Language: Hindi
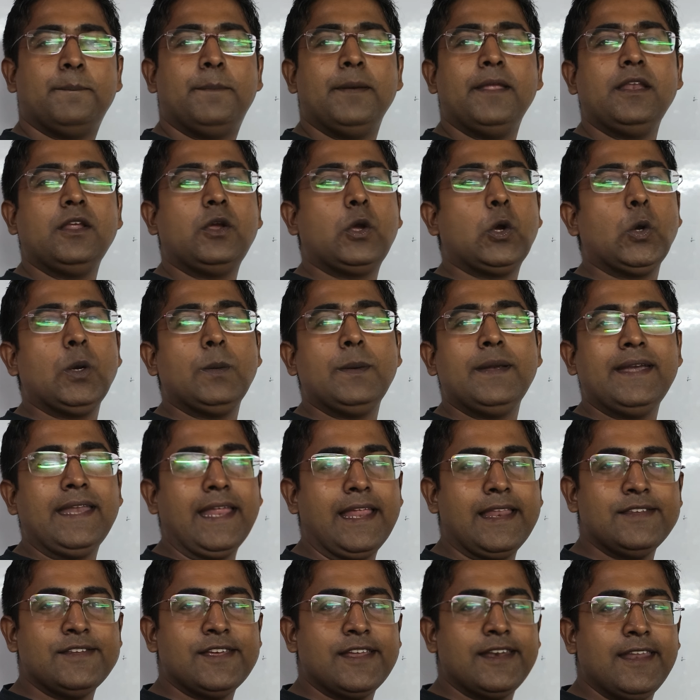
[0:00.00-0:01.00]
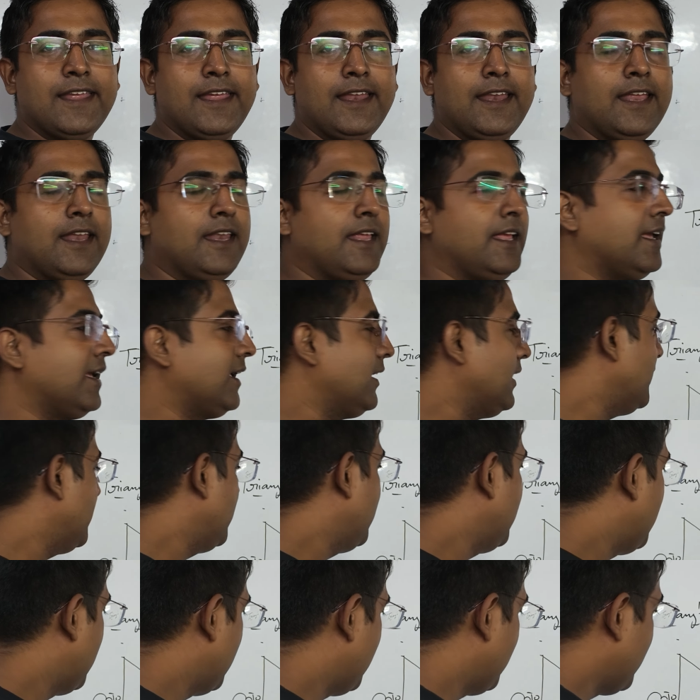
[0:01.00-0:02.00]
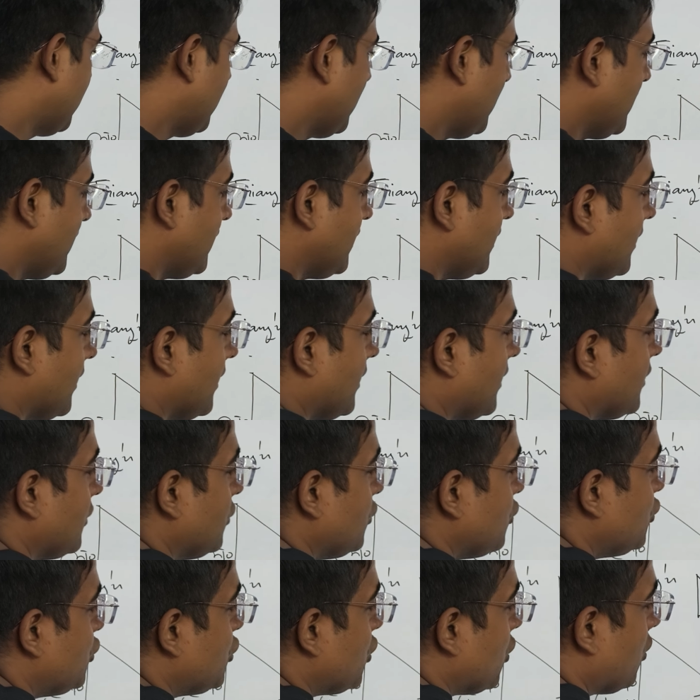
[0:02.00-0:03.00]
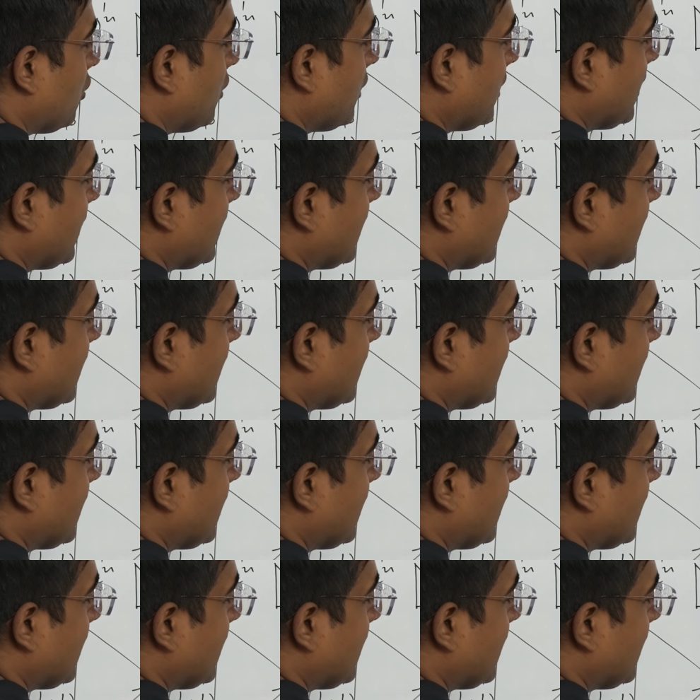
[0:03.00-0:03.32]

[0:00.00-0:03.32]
बिल्कुल भी टेंशन नहीं लेनी है जो